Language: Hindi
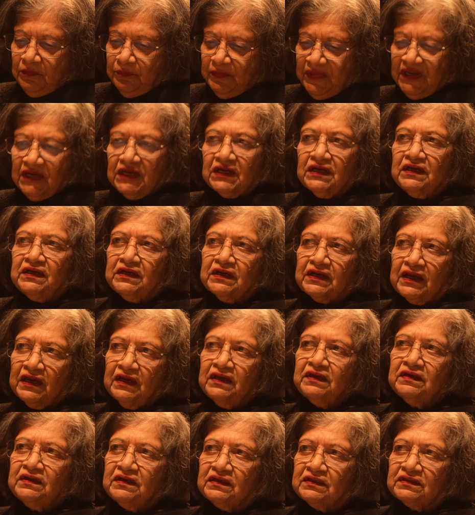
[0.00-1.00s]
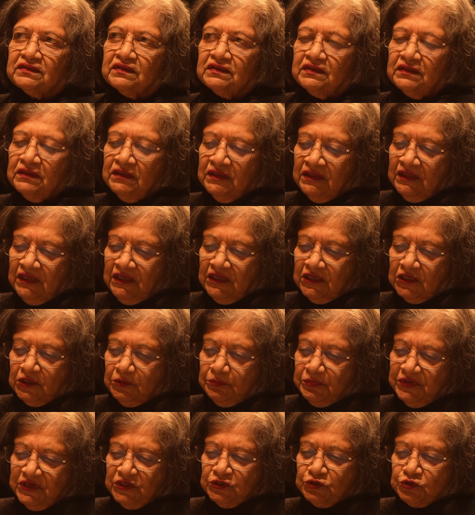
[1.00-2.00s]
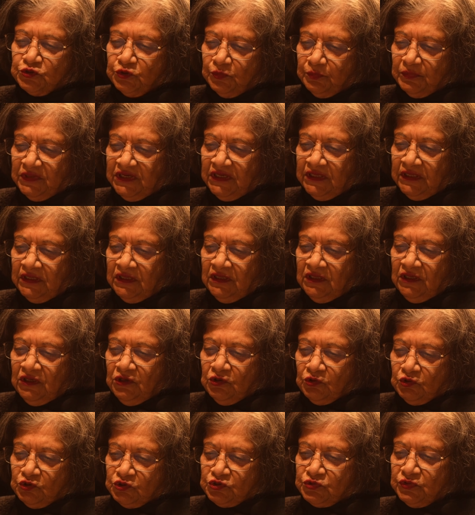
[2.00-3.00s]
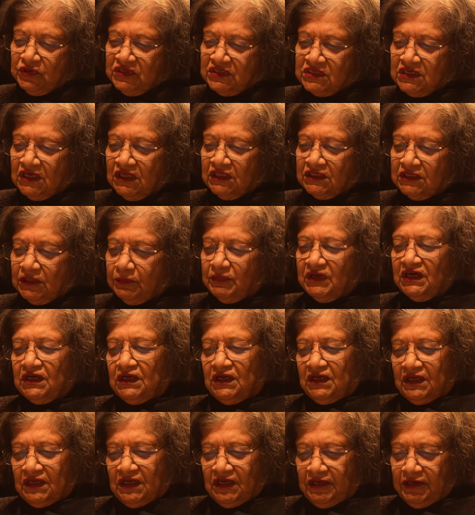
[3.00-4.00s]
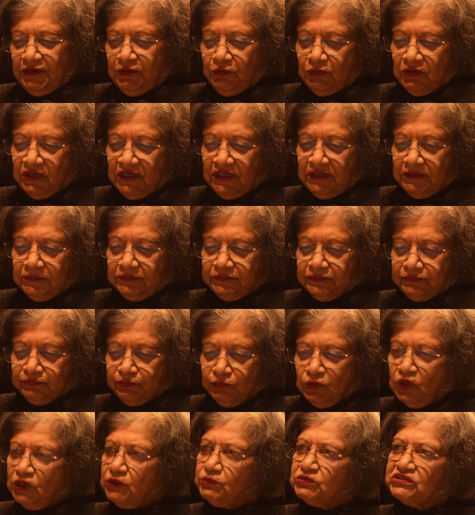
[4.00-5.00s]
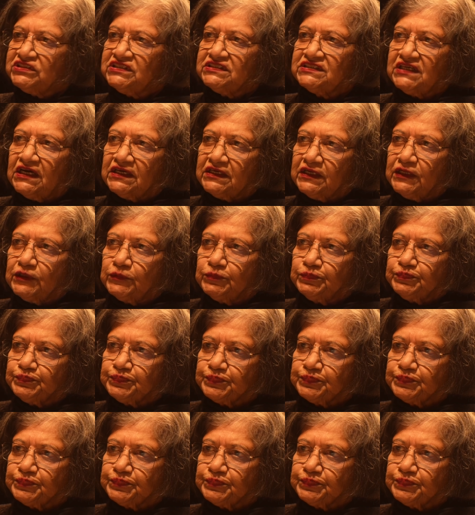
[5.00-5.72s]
मैं कह कह रही थी कि बीस जुमले खुशवंत सिंह तमक कर खड़े हो गए बोले मुझे जाना है